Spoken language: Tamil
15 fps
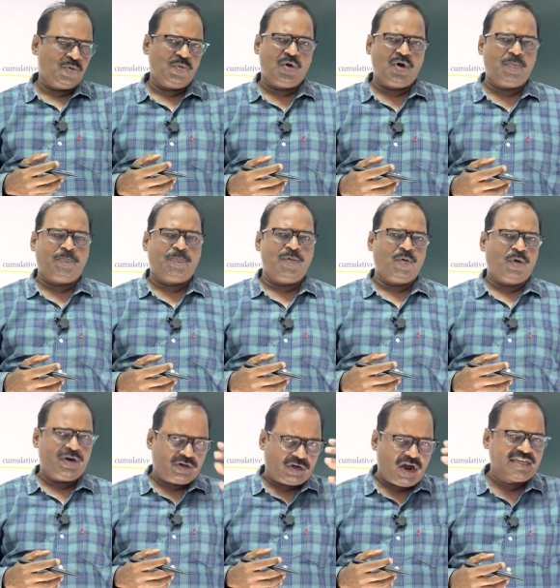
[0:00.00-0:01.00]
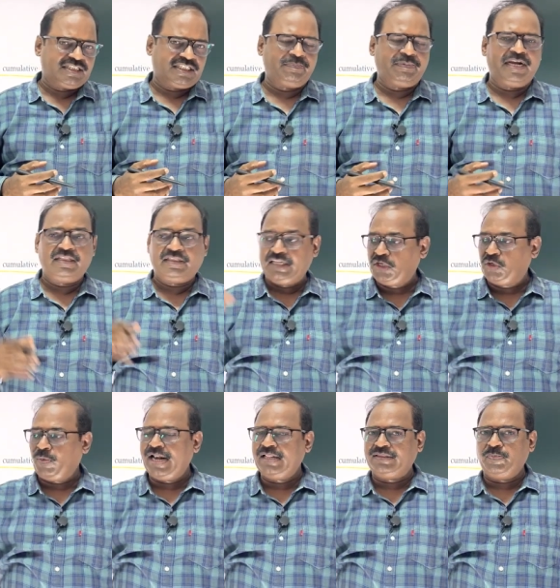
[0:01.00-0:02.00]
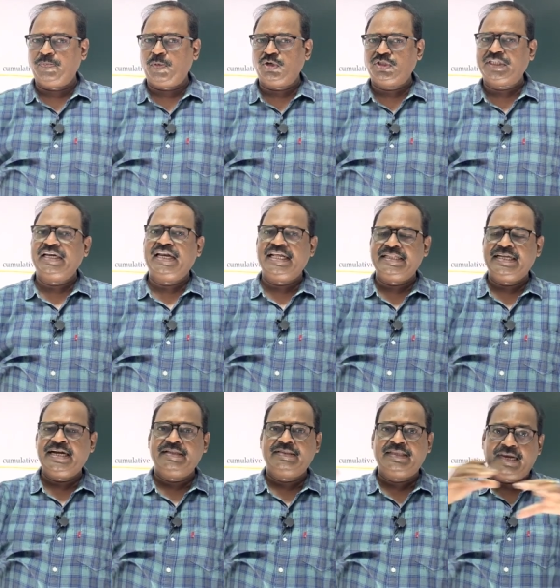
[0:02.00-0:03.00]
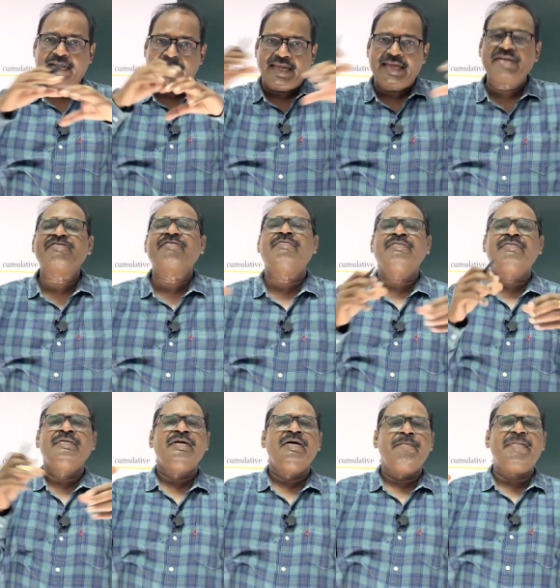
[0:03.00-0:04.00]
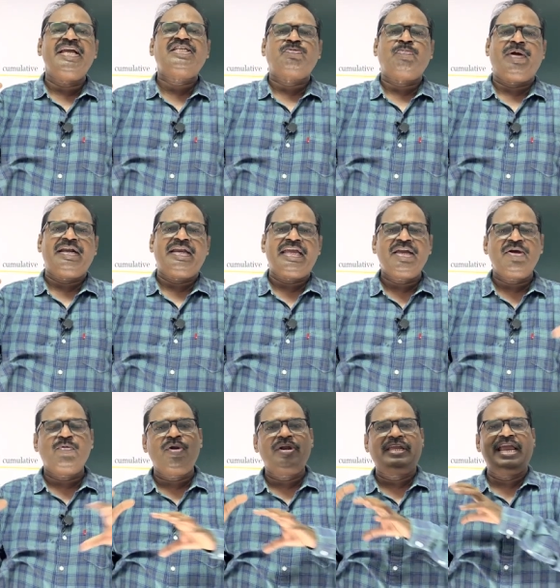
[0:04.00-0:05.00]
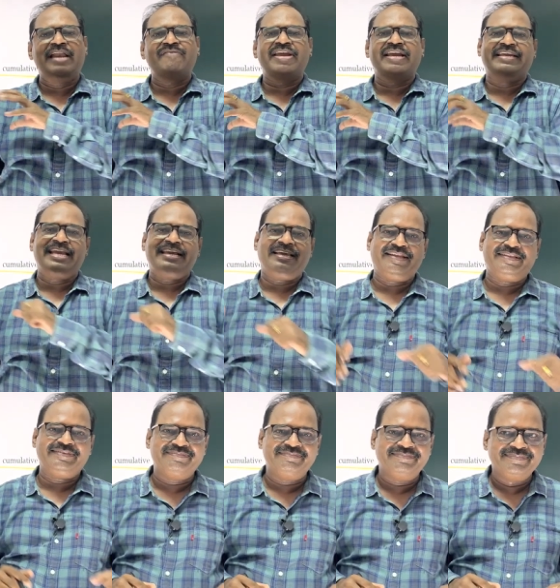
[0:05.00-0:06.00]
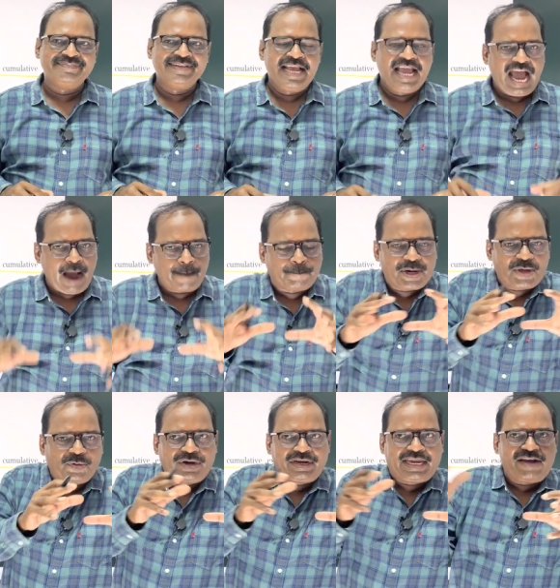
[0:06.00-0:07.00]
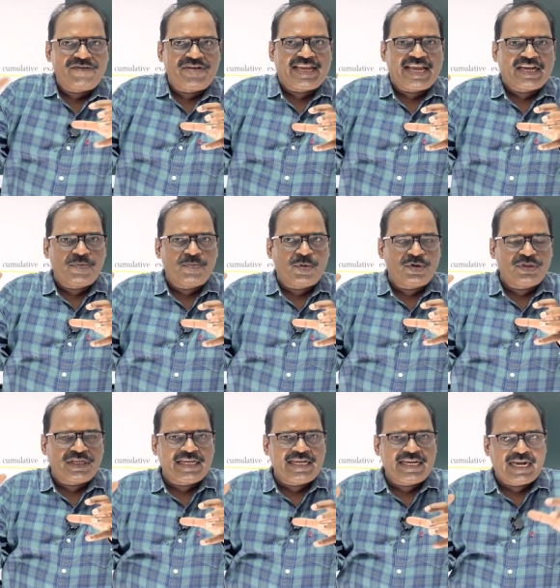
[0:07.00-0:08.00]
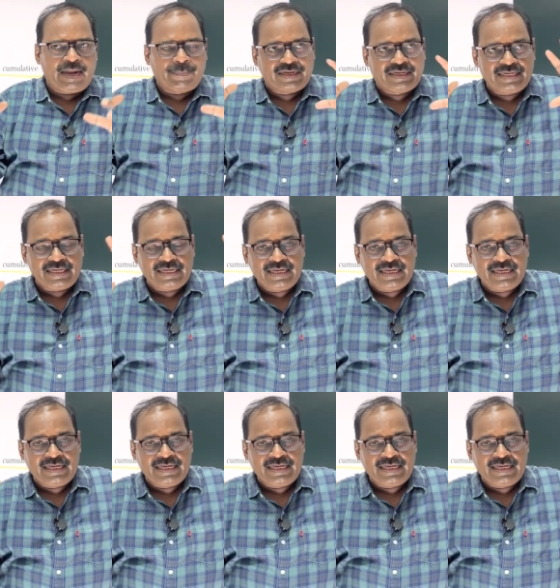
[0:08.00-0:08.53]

ஒரு ஒரு கான்செப்ட் எடுத்து டுவெல்த்து போர்ஷன்லேருந்து எடுத்து ரெண்டையும் மிக்ஸ் பண்ணி ஒரு கேள்வியை கேட்குறது அப்படி ஒரு கேள்வி கேட்கும்போது நமக்கு